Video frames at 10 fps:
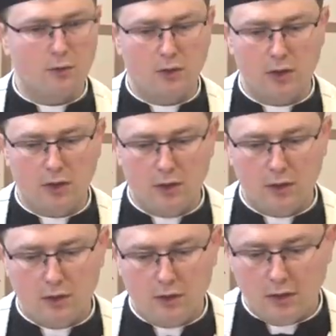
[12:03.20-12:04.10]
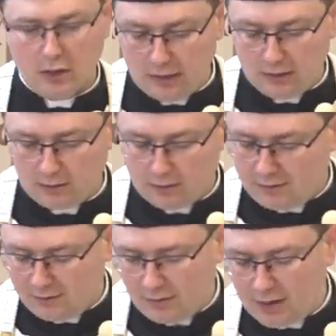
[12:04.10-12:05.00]
się, aha,
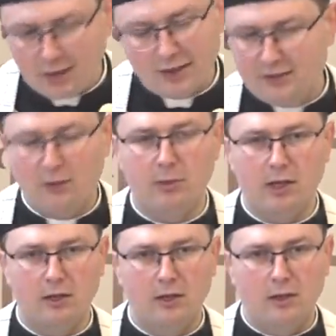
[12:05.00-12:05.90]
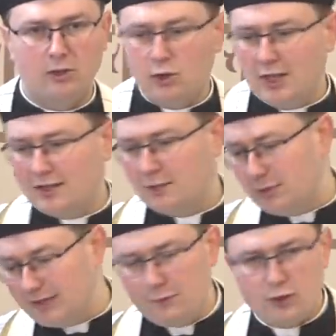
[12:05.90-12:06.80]
co ja teraz robię, co ja
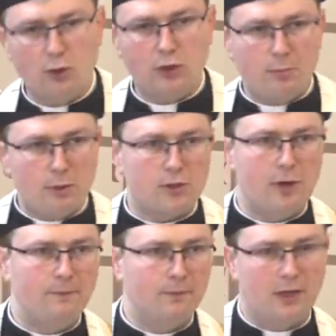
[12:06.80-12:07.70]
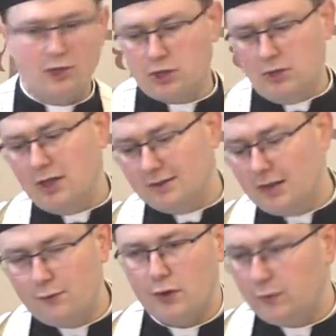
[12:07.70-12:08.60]
robię zawsze o tej porze? Dlaczego ja
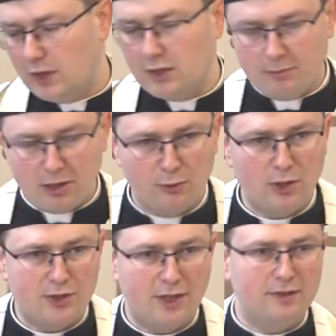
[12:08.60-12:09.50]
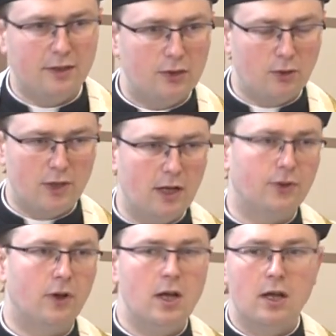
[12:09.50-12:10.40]
zawsze wtedy marnuję czas na to i
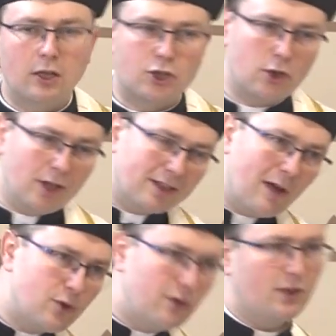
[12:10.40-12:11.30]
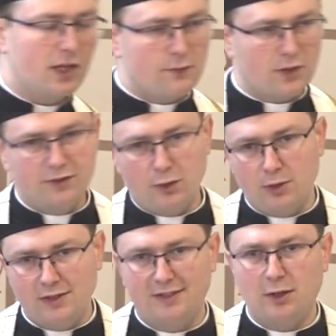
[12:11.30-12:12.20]
na to? Dlaczego ja zawsze w tej, w tej
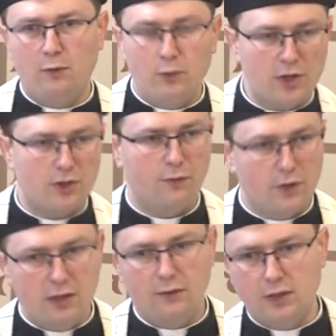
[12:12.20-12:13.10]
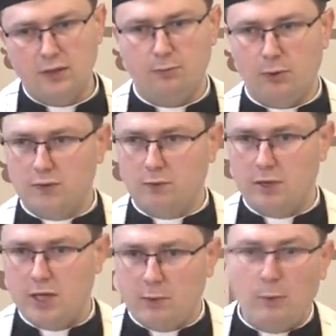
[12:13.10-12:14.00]
sytuacji zachowuję się w ten i w ten sposób?
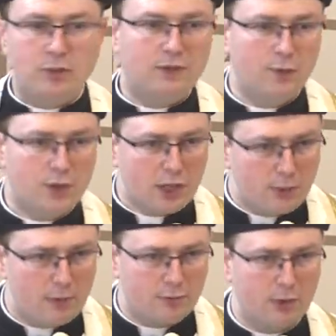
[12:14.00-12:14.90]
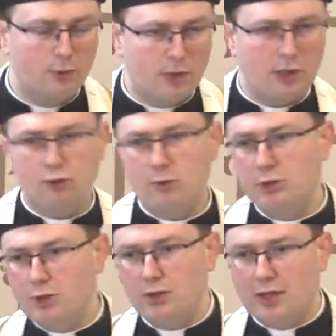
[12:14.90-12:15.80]
No bo przyzwyczaiłem się do tego,
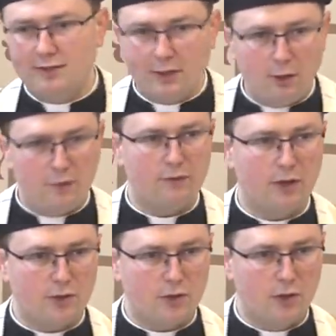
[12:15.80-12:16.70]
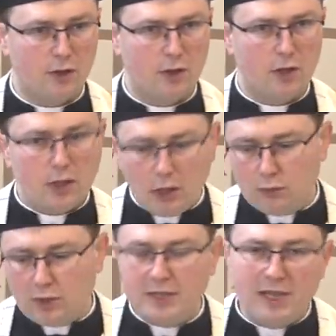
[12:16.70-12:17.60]
żeby się tak zachowywać.
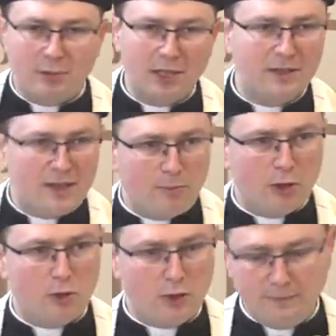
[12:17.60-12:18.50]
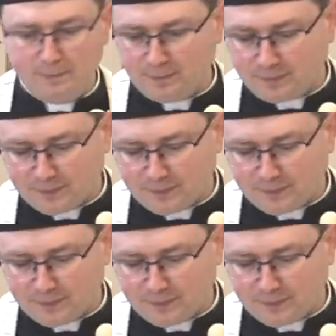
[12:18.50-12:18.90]
I tutaj nie ma innej metody,